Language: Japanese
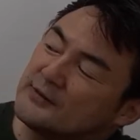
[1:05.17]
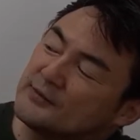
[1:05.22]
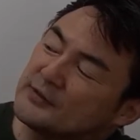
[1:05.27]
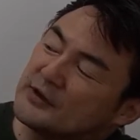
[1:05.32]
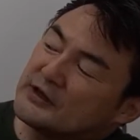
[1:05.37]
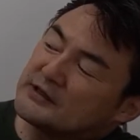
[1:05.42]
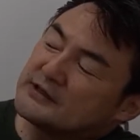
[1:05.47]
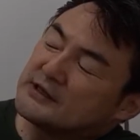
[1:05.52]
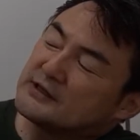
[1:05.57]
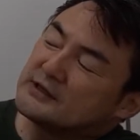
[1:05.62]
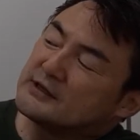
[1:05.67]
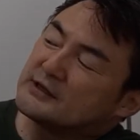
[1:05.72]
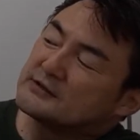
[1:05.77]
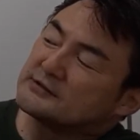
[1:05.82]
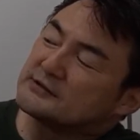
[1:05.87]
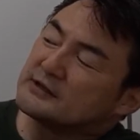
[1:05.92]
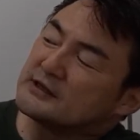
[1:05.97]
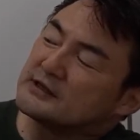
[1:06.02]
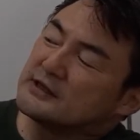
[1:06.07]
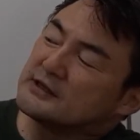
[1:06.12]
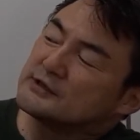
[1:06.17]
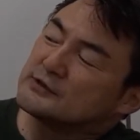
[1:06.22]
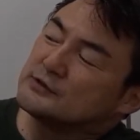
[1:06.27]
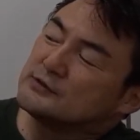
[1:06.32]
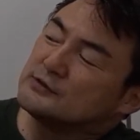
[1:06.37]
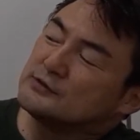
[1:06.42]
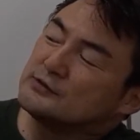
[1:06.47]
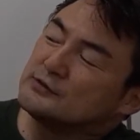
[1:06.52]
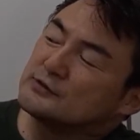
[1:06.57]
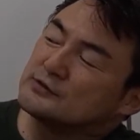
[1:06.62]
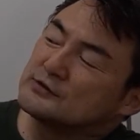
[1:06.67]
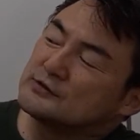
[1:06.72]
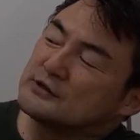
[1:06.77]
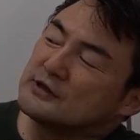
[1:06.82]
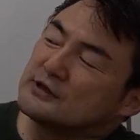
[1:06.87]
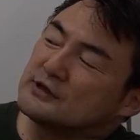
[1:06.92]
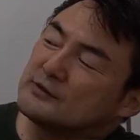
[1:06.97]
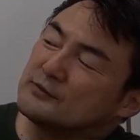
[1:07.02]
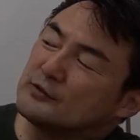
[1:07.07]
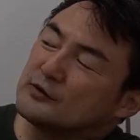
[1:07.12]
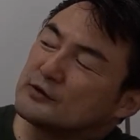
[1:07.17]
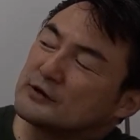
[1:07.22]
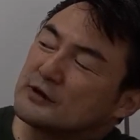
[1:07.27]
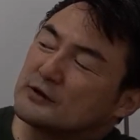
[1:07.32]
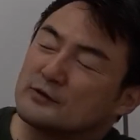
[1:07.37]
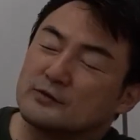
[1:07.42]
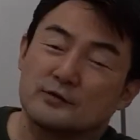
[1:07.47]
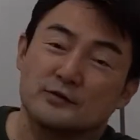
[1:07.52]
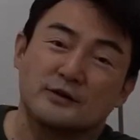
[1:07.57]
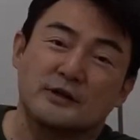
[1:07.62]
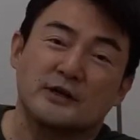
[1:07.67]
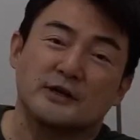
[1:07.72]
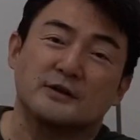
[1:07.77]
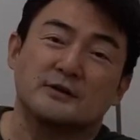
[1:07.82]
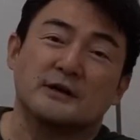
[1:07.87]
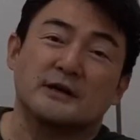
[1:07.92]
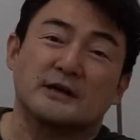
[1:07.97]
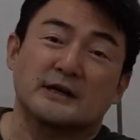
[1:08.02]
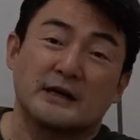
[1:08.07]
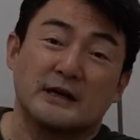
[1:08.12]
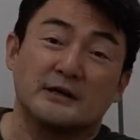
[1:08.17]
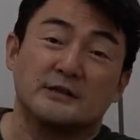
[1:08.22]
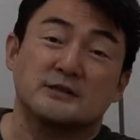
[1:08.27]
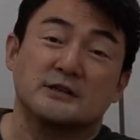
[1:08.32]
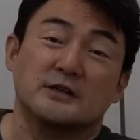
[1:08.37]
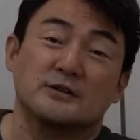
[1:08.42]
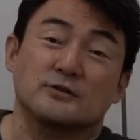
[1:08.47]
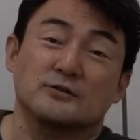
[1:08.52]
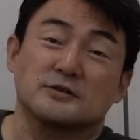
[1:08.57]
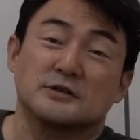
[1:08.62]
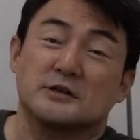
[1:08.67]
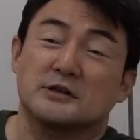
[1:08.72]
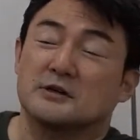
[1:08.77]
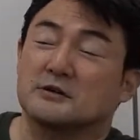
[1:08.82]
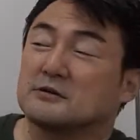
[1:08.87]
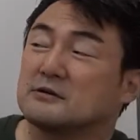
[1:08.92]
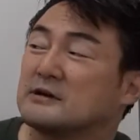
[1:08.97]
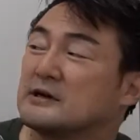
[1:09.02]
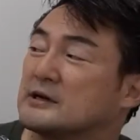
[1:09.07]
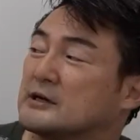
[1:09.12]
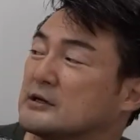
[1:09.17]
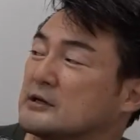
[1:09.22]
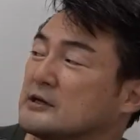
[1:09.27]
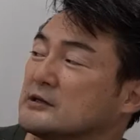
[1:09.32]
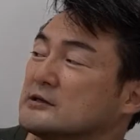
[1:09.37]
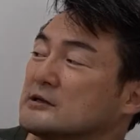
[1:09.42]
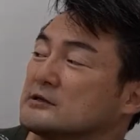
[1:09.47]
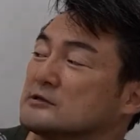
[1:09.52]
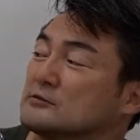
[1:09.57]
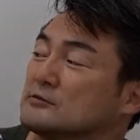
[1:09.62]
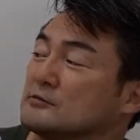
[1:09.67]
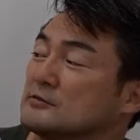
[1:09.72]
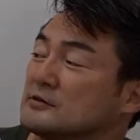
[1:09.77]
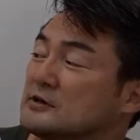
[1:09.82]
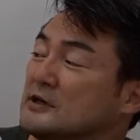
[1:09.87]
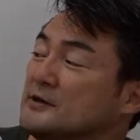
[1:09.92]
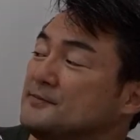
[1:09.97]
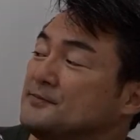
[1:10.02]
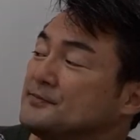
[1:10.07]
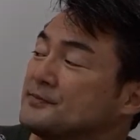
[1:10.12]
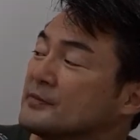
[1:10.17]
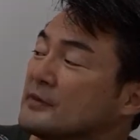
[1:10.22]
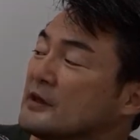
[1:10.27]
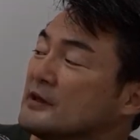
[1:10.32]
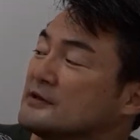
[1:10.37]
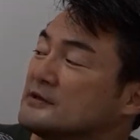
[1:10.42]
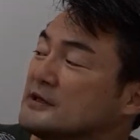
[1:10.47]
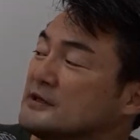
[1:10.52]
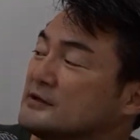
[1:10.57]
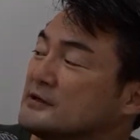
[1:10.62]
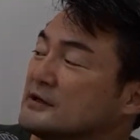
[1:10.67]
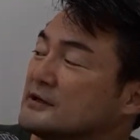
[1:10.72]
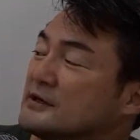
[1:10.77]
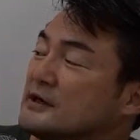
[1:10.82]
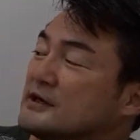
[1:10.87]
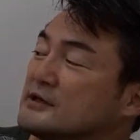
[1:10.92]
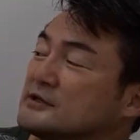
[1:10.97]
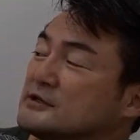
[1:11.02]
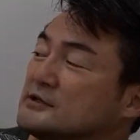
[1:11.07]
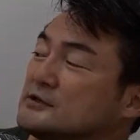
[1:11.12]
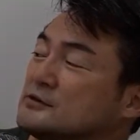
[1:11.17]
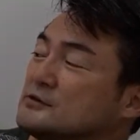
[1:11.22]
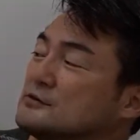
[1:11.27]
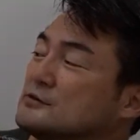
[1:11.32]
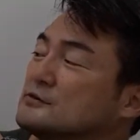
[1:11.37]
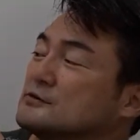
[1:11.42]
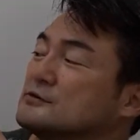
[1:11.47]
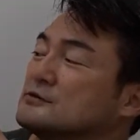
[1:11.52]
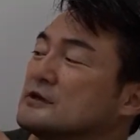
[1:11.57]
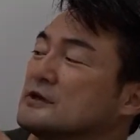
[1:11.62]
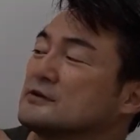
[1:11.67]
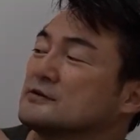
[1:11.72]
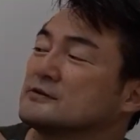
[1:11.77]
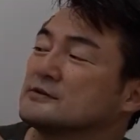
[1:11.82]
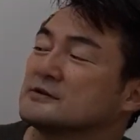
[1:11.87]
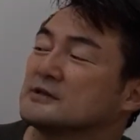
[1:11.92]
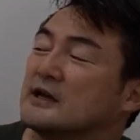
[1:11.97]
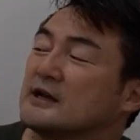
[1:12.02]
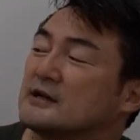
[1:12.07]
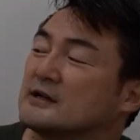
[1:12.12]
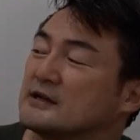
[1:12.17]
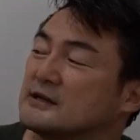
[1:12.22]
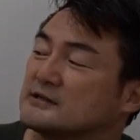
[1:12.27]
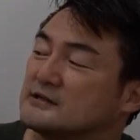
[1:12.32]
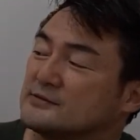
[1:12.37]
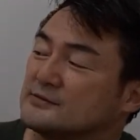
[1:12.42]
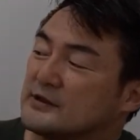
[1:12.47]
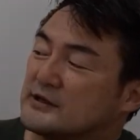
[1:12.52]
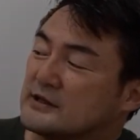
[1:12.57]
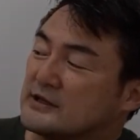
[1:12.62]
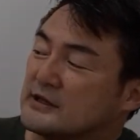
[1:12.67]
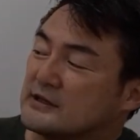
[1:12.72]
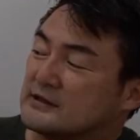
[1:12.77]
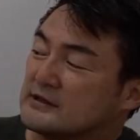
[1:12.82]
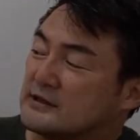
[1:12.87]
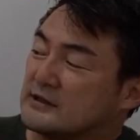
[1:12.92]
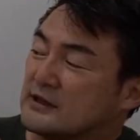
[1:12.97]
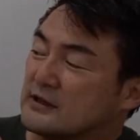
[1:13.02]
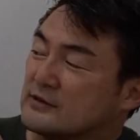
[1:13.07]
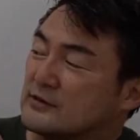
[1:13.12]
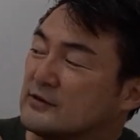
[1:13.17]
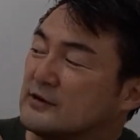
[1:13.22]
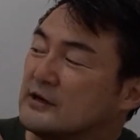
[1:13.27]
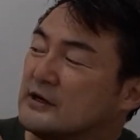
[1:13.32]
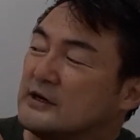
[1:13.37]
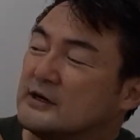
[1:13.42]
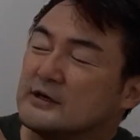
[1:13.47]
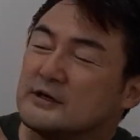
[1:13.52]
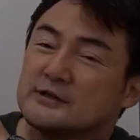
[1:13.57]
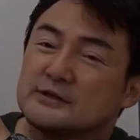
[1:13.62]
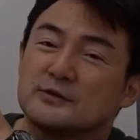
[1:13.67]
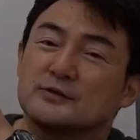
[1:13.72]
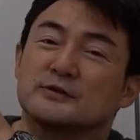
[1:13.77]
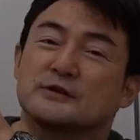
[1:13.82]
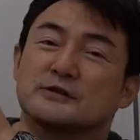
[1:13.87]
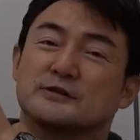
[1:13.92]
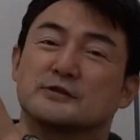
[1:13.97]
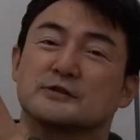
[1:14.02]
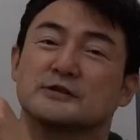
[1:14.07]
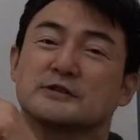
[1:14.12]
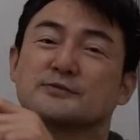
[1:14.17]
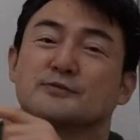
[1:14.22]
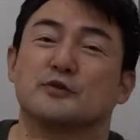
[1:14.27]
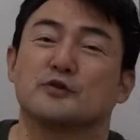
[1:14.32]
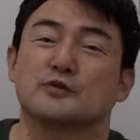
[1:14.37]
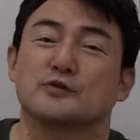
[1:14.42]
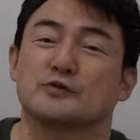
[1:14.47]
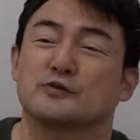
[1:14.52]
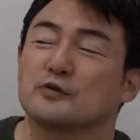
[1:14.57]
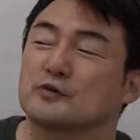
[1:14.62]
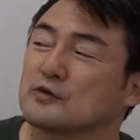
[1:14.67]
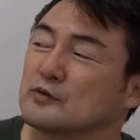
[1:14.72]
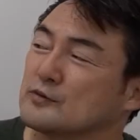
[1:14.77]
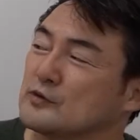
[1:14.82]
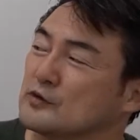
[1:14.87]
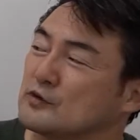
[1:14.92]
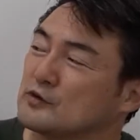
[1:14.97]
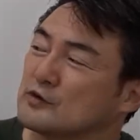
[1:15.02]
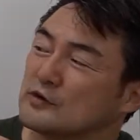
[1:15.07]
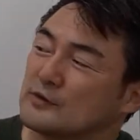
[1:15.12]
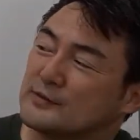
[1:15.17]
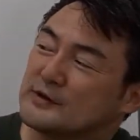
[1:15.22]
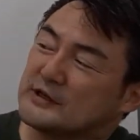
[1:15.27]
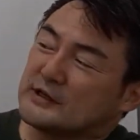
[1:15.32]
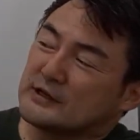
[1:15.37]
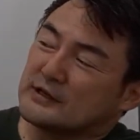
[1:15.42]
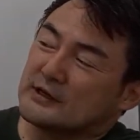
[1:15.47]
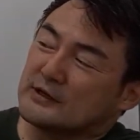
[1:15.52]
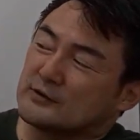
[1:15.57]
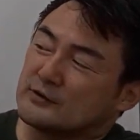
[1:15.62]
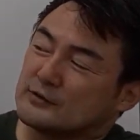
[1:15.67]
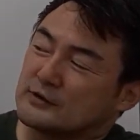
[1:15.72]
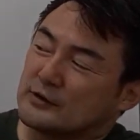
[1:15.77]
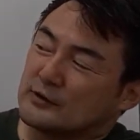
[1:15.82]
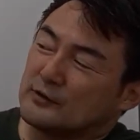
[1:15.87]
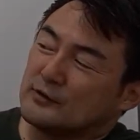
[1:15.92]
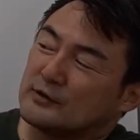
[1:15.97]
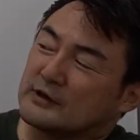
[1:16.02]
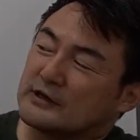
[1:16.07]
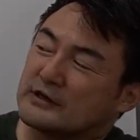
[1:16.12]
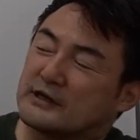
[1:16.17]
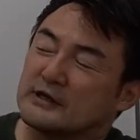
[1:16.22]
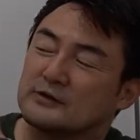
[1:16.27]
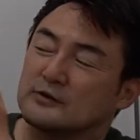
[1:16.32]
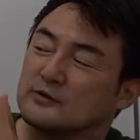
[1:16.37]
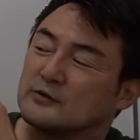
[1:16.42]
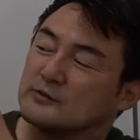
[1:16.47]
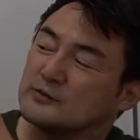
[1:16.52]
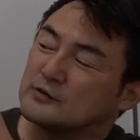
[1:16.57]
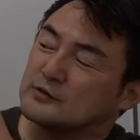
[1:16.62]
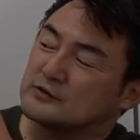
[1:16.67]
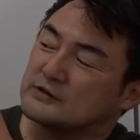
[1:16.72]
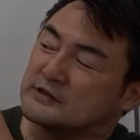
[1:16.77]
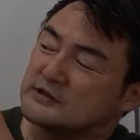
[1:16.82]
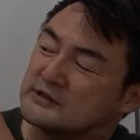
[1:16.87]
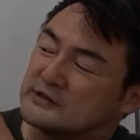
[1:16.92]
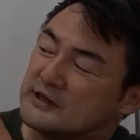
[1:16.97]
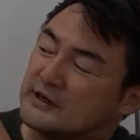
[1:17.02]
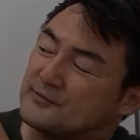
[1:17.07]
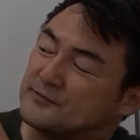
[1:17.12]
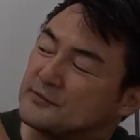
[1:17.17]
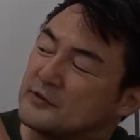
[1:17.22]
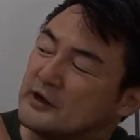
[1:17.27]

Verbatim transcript: で1976年にもう一回今度レギュラー化ちゃんとしたレギュラー化だったんですよね1986年の3月までやってたとそうですそうです僕子供の頃見てたのってこれだと思うんですが